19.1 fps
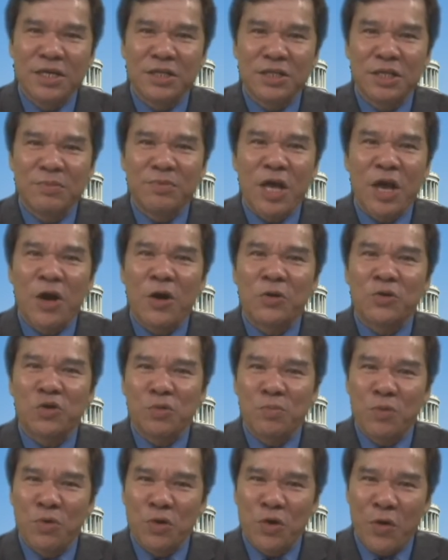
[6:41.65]
Tiếp theo
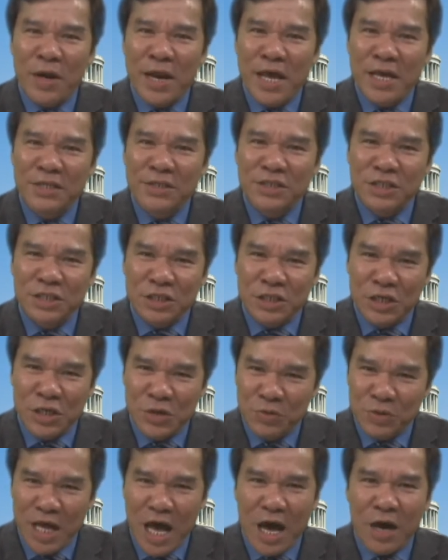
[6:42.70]
tôi muốn nói đến sự
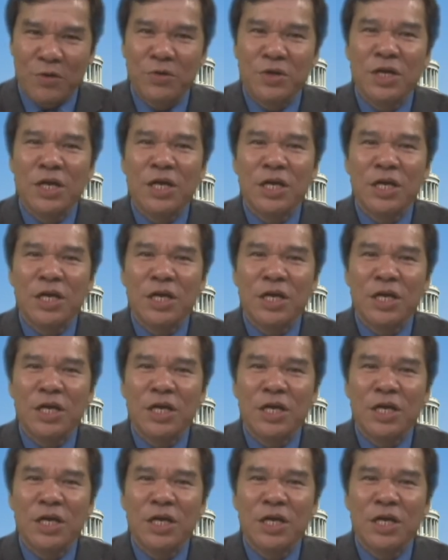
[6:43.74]
hiếu thảo.